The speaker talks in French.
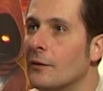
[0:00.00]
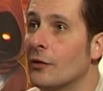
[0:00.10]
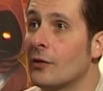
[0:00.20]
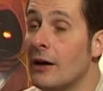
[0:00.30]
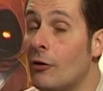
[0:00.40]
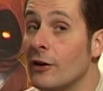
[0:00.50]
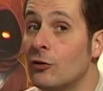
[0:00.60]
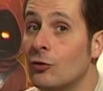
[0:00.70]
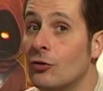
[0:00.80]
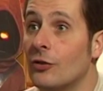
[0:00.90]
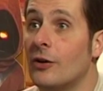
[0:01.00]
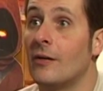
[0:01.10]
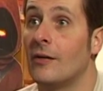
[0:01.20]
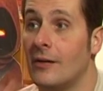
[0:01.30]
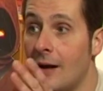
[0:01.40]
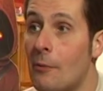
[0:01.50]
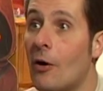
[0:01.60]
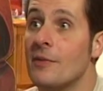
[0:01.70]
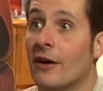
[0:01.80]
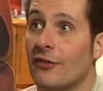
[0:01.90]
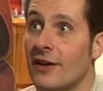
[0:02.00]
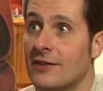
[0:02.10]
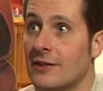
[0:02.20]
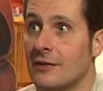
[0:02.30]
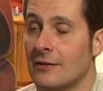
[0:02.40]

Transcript: Donc là on reste toujours dans la première phase